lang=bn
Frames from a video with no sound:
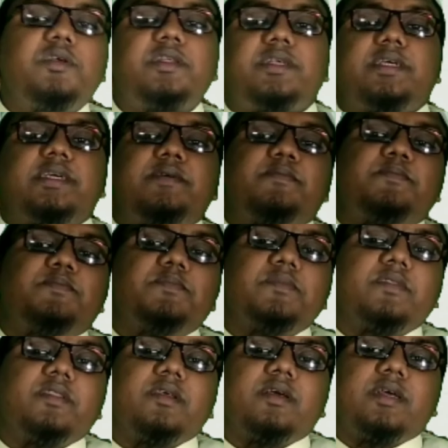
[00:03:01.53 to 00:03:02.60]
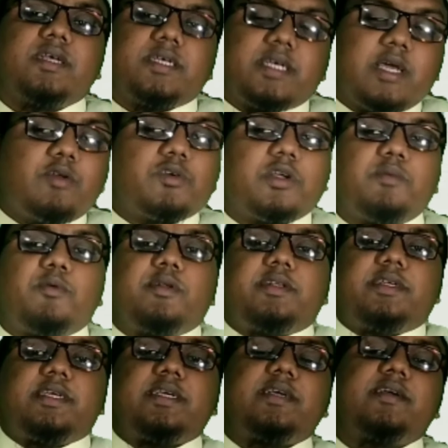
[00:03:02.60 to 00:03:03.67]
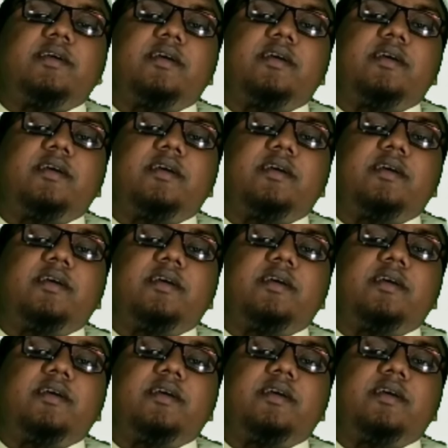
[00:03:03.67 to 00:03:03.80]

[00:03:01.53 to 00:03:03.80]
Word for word: বুঝেছি সে অনুসারে বলছি